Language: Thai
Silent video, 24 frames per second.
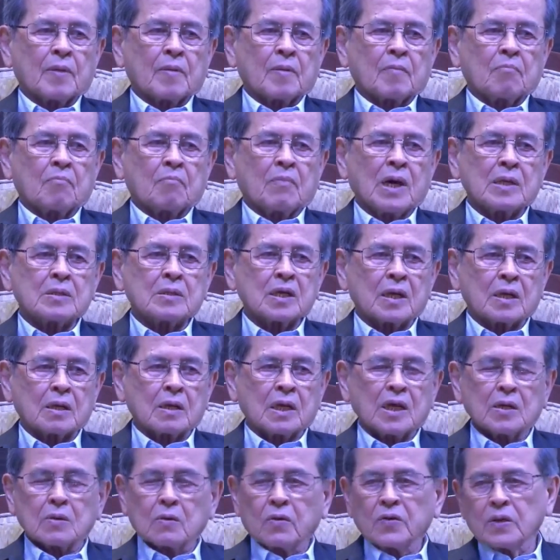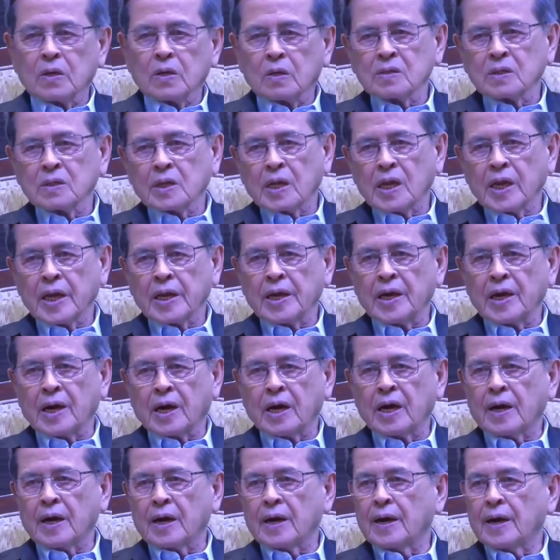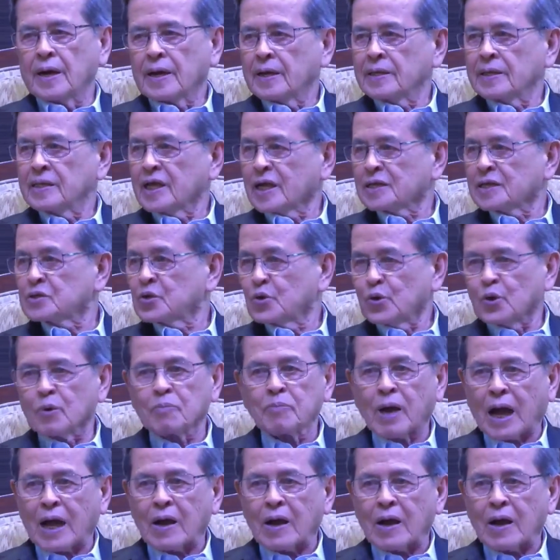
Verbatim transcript: มาถึงเรื่องคุณเอดายังอยู่ปะ